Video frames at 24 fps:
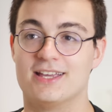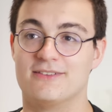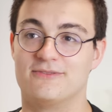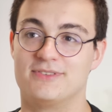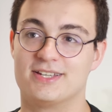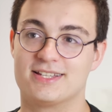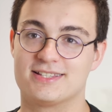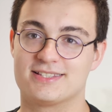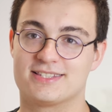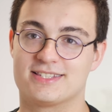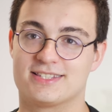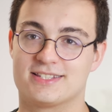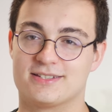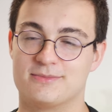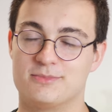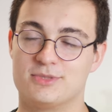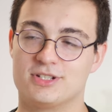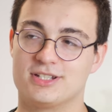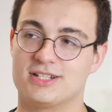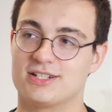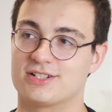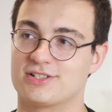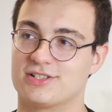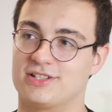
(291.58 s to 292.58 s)
Więc
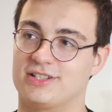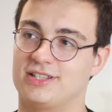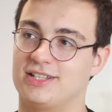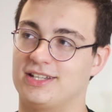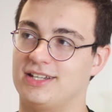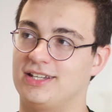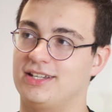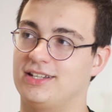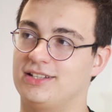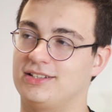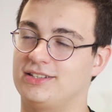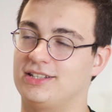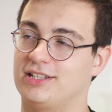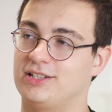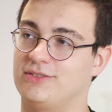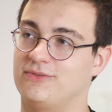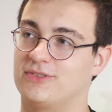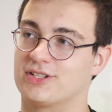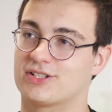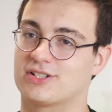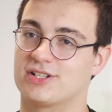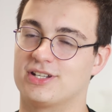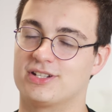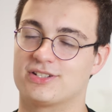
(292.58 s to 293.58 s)
myślę, że te, te
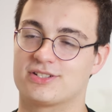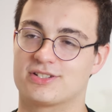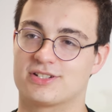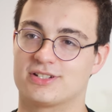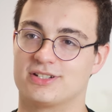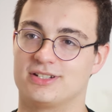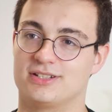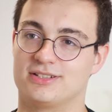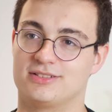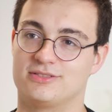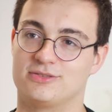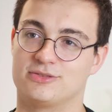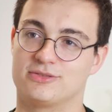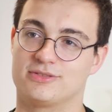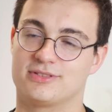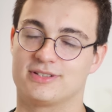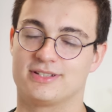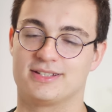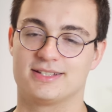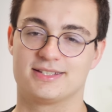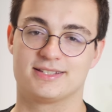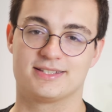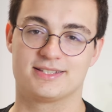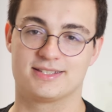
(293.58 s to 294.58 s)
dwie rzeczy, no
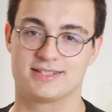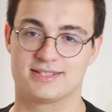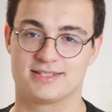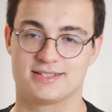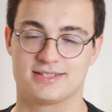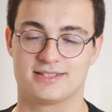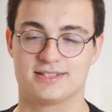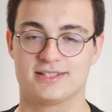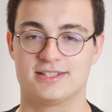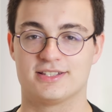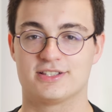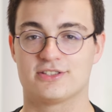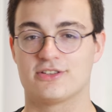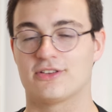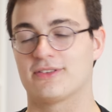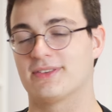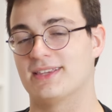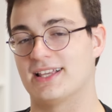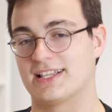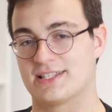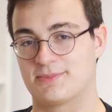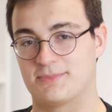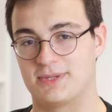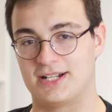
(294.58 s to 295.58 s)
to jest
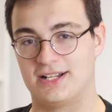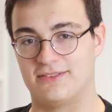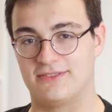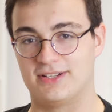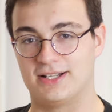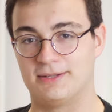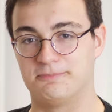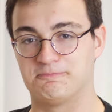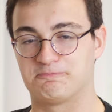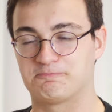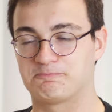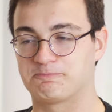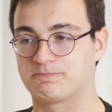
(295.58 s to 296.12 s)
istotna sprawa.